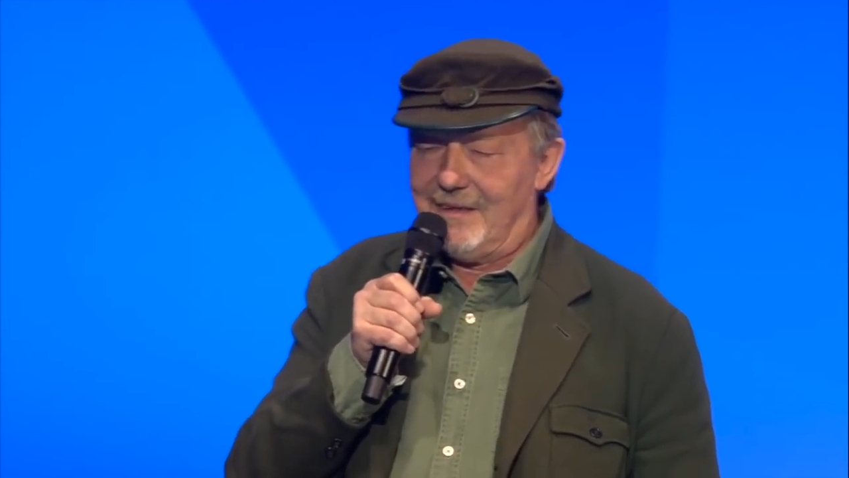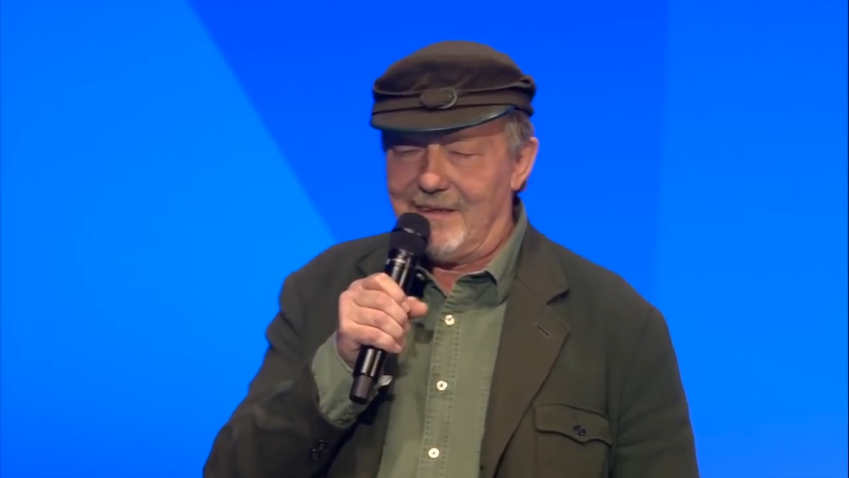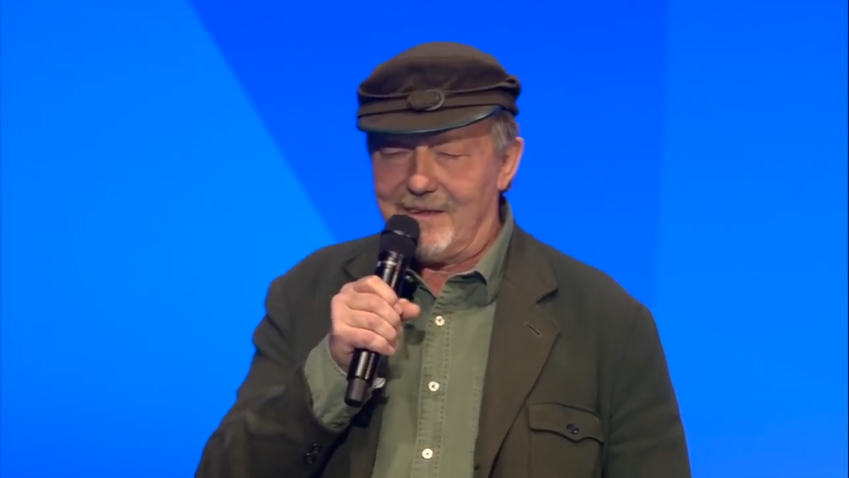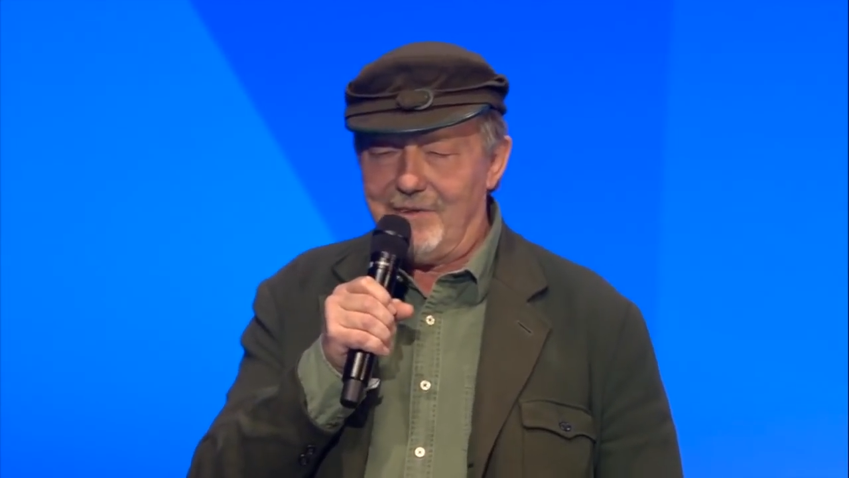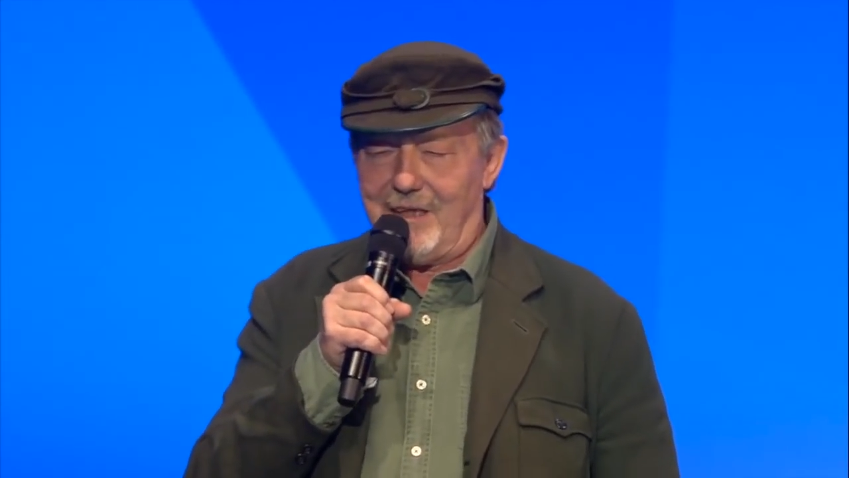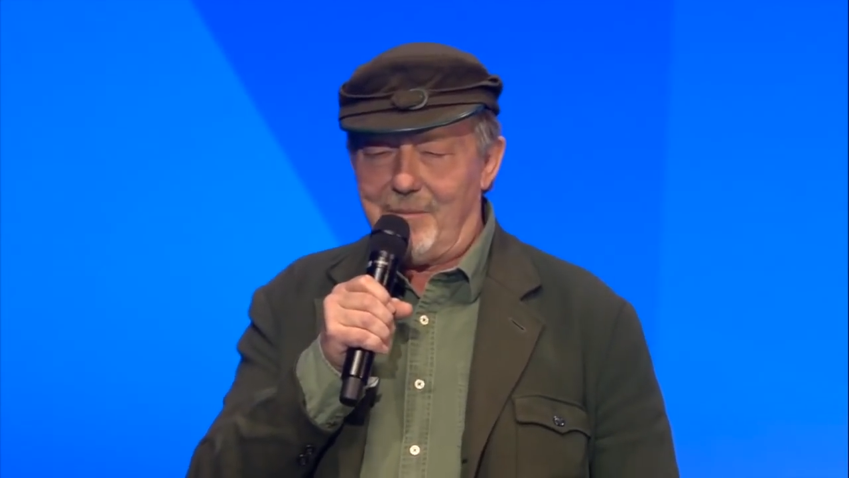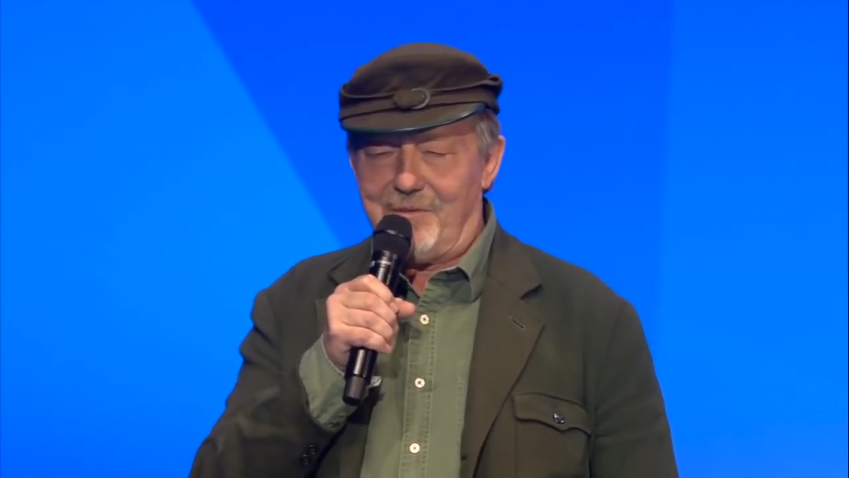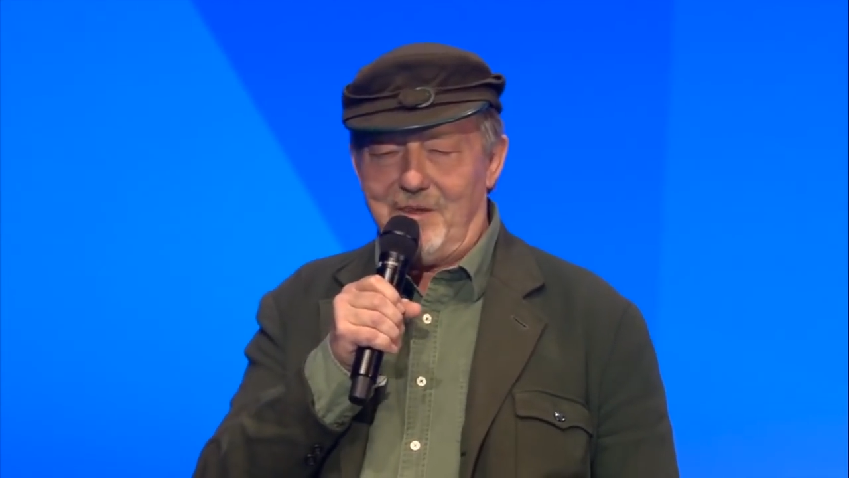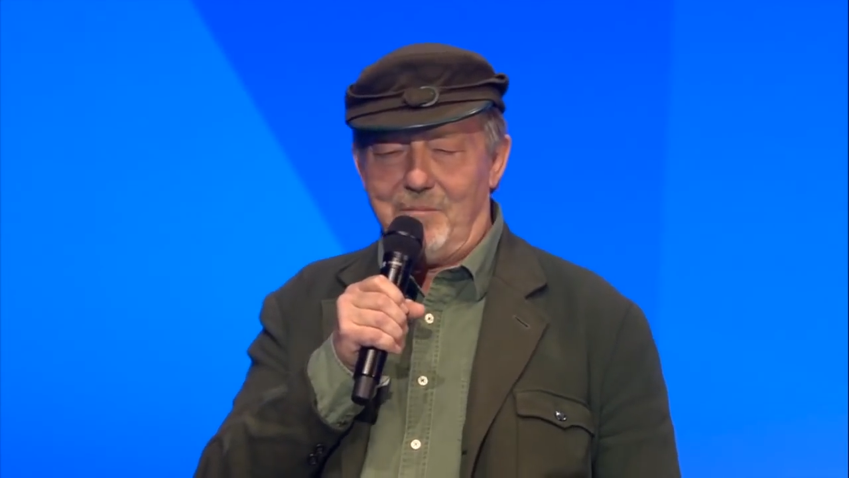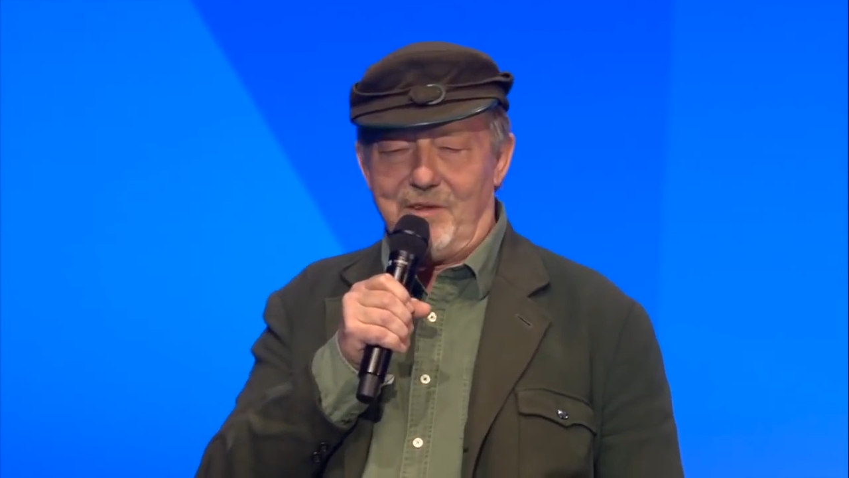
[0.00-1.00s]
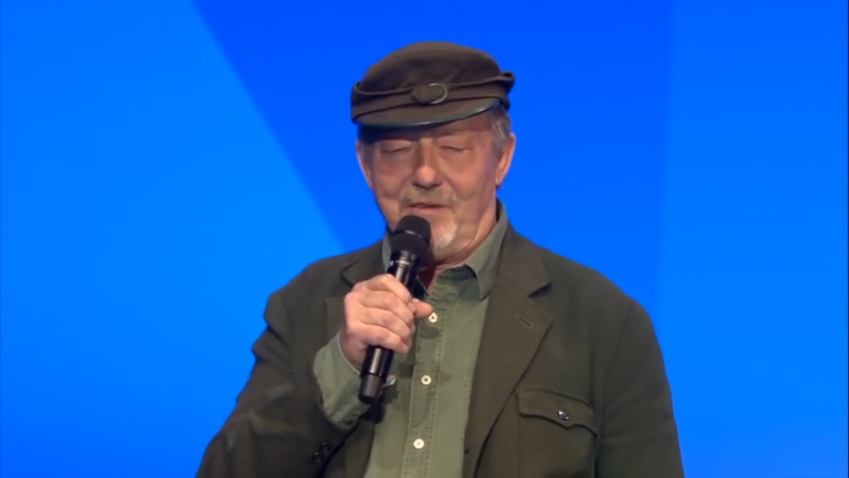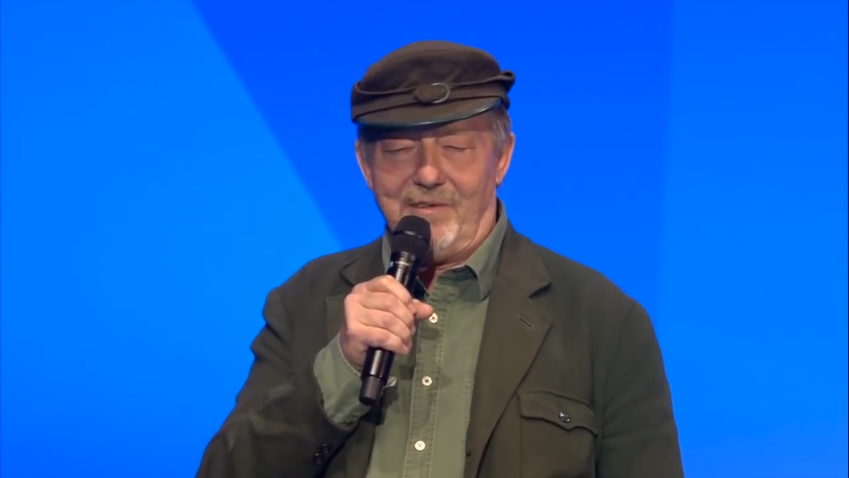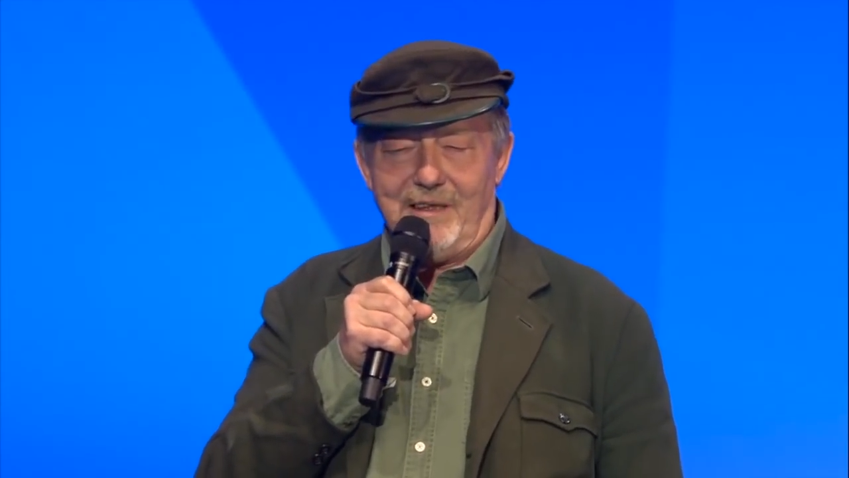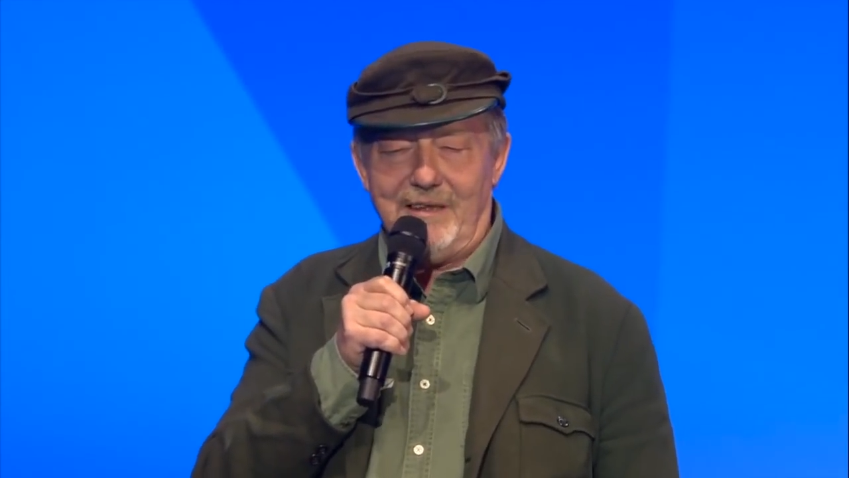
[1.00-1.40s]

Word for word: dass sie wieder abziehen müssen, weil